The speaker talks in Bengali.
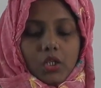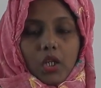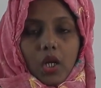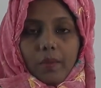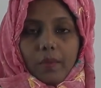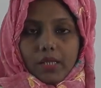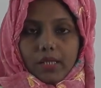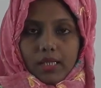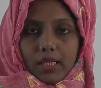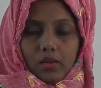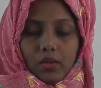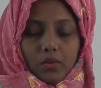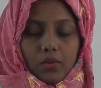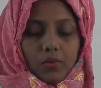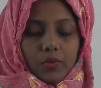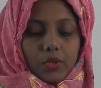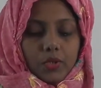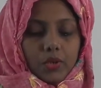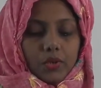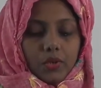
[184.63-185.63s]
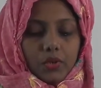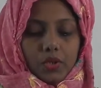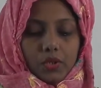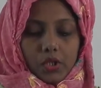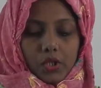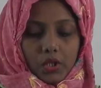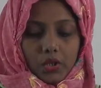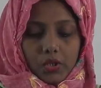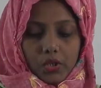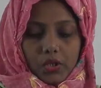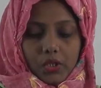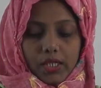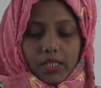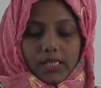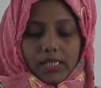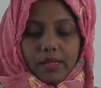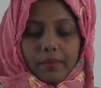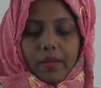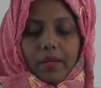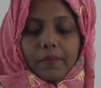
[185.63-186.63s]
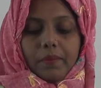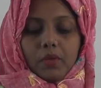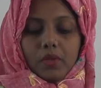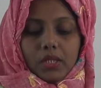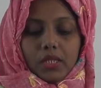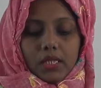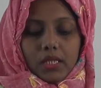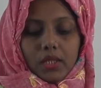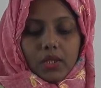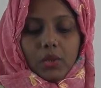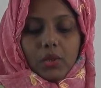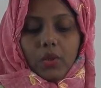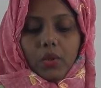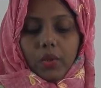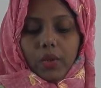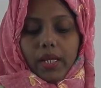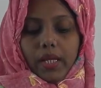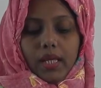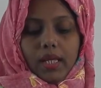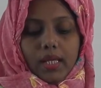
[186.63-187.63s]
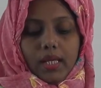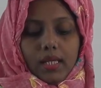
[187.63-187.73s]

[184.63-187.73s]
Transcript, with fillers: সমাজের উপযুক্ত সদস্য হিসেবে প্রতিষ্ঠিত হই